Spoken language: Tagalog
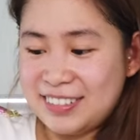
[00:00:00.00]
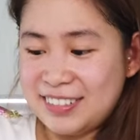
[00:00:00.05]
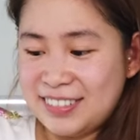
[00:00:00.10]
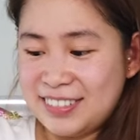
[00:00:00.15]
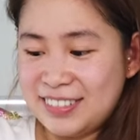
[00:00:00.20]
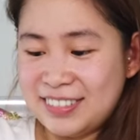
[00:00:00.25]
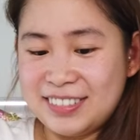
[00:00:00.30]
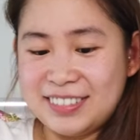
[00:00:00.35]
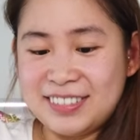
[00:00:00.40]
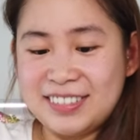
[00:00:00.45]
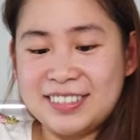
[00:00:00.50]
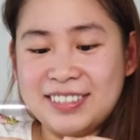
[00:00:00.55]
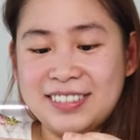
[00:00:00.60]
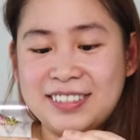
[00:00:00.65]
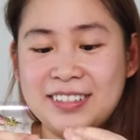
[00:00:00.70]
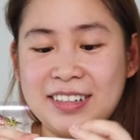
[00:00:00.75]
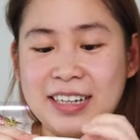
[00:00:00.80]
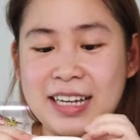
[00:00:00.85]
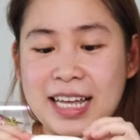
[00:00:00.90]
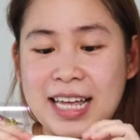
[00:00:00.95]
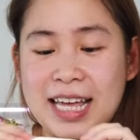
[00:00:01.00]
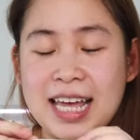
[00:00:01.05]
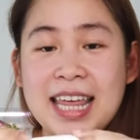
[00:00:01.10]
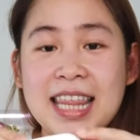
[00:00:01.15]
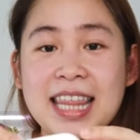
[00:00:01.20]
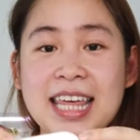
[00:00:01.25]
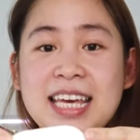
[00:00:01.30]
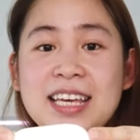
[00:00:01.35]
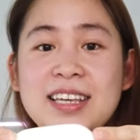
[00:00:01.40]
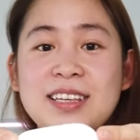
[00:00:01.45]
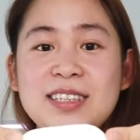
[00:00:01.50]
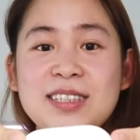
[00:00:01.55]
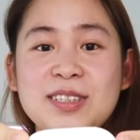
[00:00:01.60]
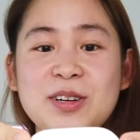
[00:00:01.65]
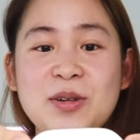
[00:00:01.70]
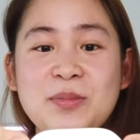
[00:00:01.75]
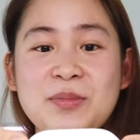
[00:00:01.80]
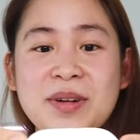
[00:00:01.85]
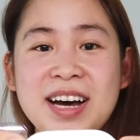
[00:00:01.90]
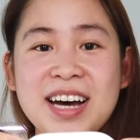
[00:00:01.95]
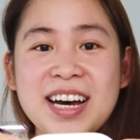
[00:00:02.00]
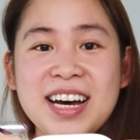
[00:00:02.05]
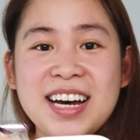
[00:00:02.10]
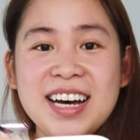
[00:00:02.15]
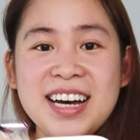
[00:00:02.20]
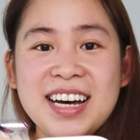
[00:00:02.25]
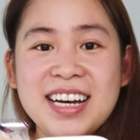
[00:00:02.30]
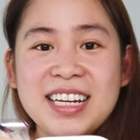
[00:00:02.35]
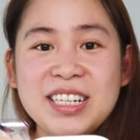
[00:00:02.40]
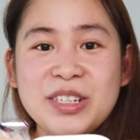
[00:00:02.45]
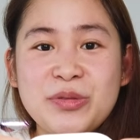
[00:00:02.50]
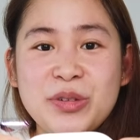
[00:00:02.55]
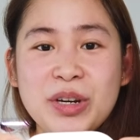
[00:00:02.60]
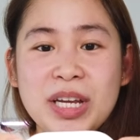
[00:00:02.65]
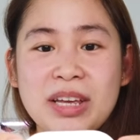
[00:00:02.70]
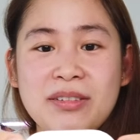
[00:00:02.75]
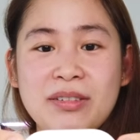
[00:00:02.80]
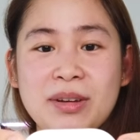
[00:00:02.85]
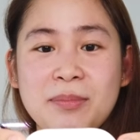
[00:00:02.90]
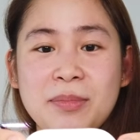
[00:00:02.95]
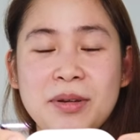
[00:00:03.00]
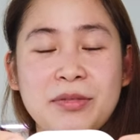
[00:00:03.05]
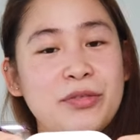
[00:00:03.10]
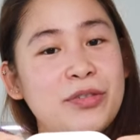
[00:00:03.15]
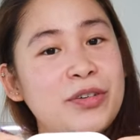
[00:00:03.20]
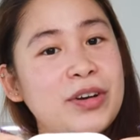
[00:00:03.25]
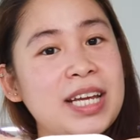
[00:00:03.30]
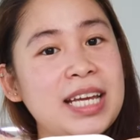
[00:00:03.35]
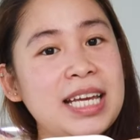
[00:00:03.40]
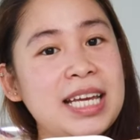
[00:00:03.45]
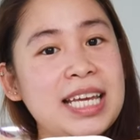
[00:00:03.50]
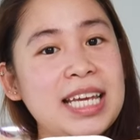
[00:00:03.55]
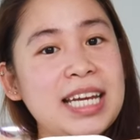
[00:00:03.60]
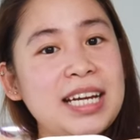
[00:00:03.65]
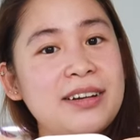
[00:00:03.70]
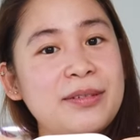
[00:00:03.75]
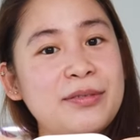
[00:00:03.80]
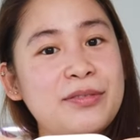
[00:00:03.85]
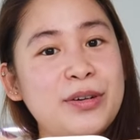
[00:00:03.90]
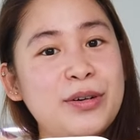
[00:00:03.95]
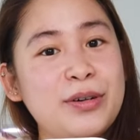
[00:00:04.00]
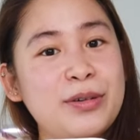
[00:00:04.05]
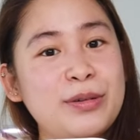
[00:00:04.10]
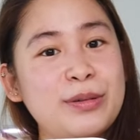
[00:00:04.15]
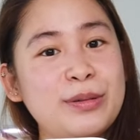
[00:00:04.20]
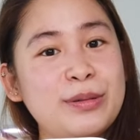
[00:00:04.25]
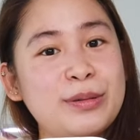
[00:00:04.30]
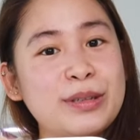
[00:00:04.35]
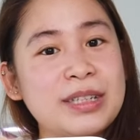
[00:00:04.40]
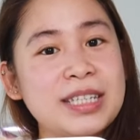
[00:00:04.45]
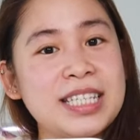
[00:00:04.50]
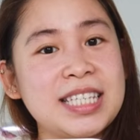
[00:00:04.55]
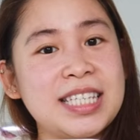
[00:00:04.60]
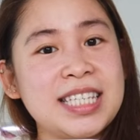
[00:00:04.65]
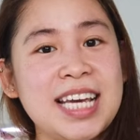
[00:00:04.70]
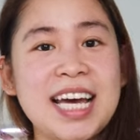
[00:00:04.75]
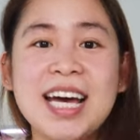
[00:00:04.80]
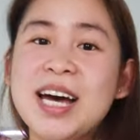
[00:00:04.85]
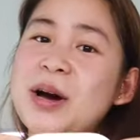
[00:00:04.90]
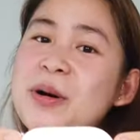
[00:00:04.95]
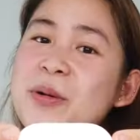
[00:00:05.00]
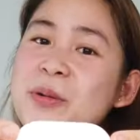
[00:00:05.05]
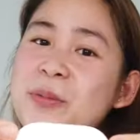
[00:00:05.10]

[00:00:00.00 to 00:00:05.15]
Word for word: Oh, thank you so much for giving me free earphones.